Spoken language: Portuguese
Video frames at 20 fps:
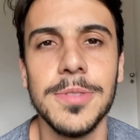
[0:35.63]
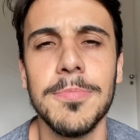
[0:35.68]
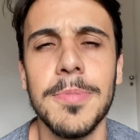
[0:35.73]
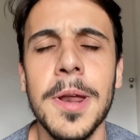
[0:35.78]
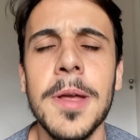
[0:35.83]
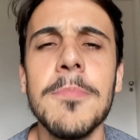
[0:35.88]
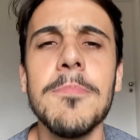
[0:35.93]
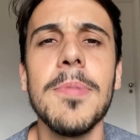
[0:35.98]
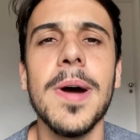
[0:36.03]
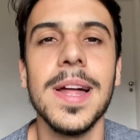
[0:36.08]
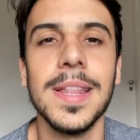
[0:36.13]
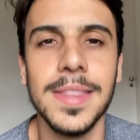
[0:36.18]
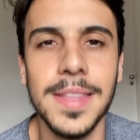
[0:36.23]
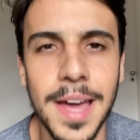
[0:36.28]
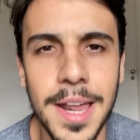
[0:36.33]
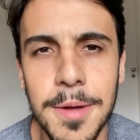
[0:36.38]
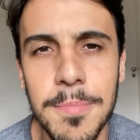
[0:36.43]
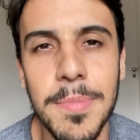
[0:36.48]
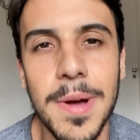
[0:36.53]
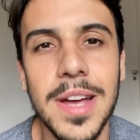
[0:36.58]
para
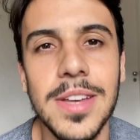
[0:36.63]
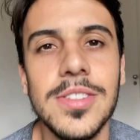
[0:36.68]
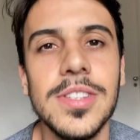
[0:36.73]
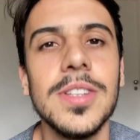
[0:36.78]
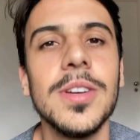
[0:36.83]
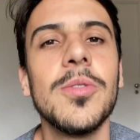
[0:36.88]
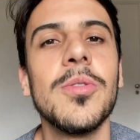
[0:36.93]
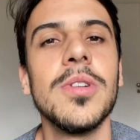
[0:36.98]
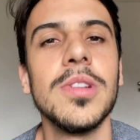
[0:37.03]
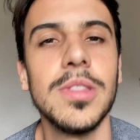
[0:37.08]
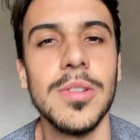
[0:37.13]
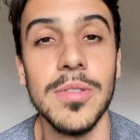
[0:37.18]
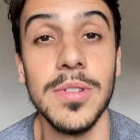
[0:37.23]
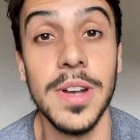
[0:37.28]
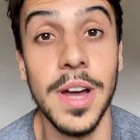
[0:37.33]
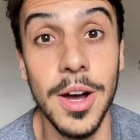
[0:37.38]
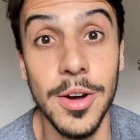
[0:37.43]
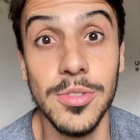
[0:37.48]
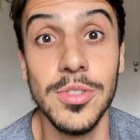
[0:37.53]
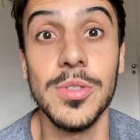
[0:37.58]
empatar a partida contra o
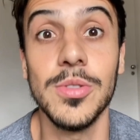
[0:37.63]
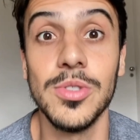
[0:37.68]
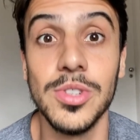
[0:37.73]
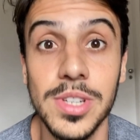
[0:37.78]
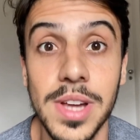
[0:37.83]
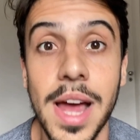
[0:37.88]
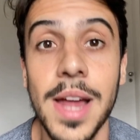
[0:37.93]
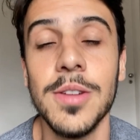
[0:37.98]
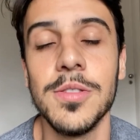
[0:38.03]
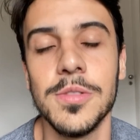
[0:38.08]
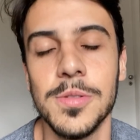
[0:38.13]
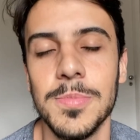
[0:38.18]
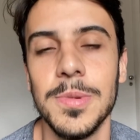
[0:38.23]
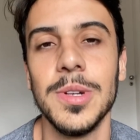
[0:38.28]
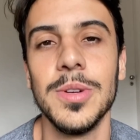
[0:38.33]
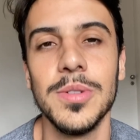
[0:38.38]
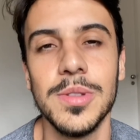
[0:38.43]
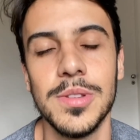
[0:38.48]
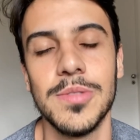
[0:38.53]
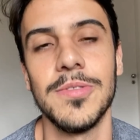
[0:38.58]
Náutico já nos
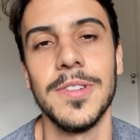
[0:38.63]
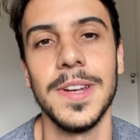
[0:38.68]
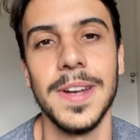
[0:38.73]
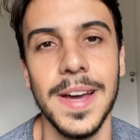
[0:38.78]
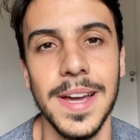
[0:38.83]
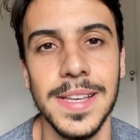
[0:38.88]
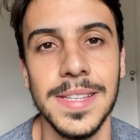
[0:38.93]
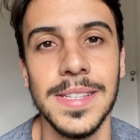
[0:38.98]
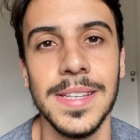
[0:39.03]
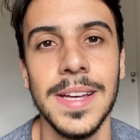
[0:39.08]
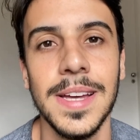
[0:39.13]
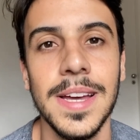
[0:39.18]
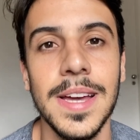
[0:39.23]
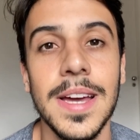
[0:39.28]
minutos finais.